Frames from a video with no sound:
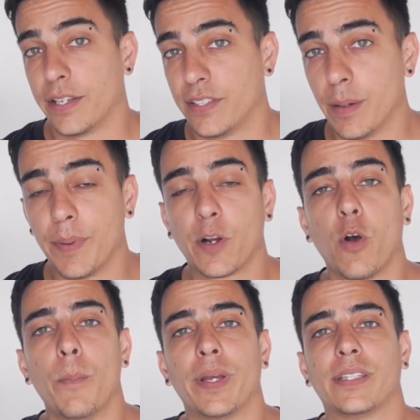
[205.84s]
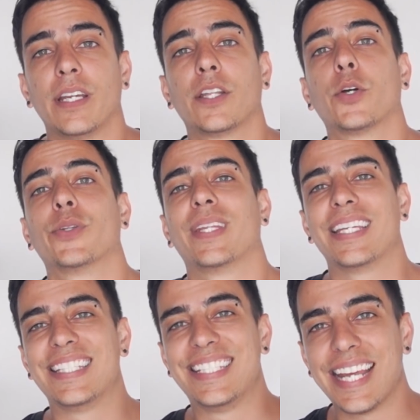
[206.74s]
es siempre competir
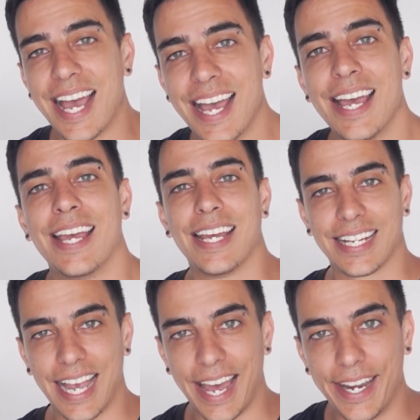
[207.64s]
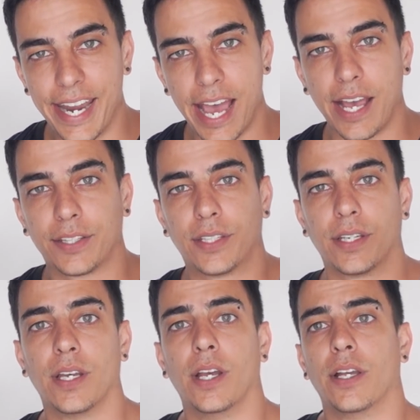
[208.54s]
donde ya
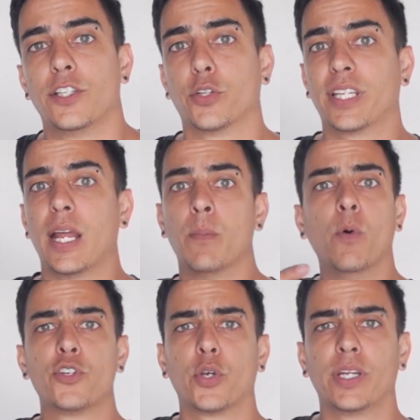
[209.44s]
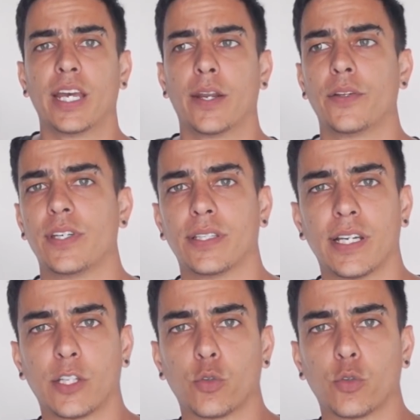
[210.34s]
ganaste. Si no tienes mucho dinero y sientes que